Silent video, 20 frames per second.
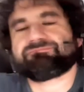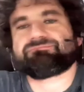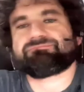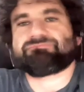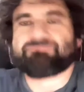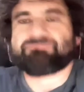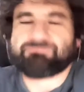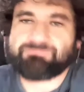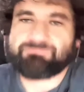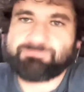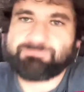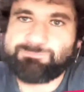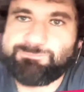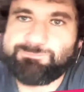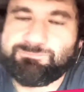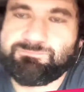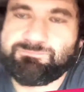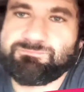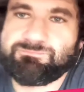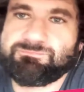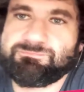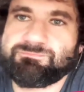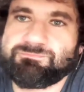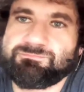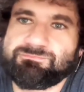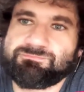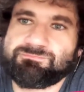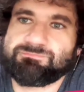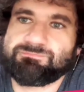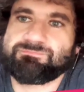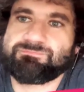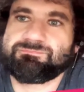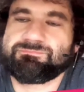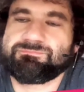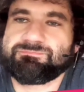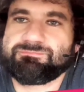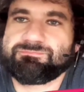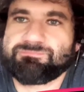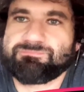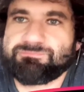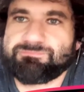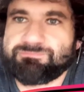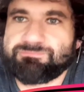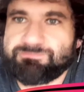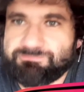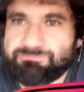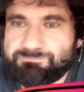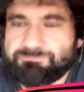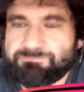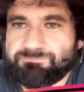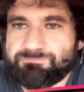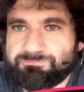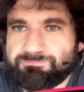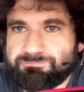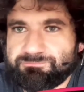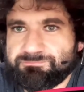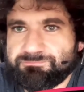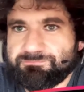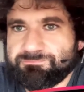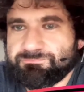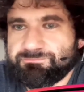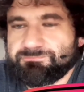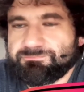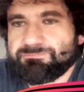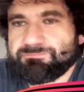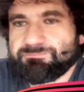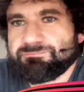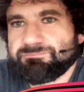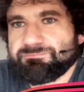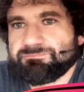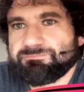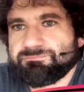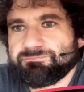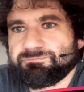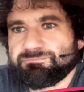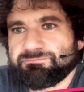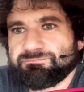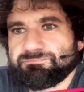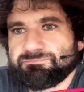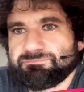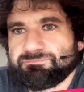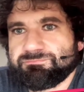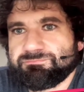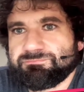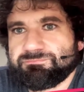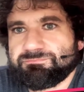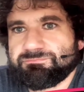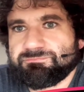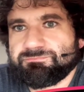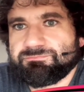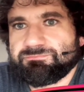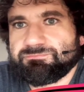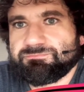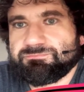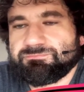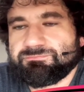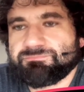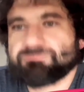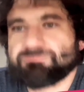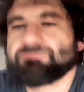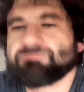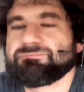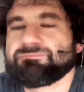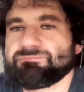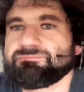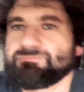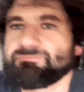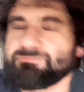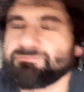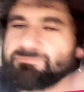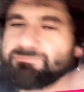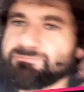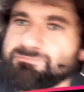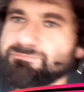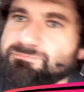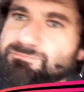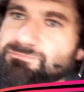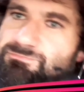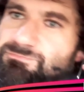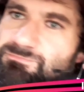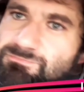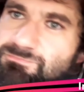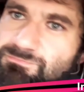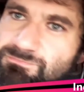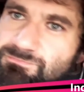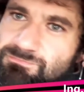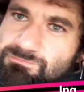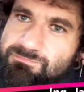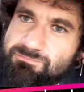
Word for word: Eh, de acuerdo eh, con su versión, Jacobo, eh, el gobierno de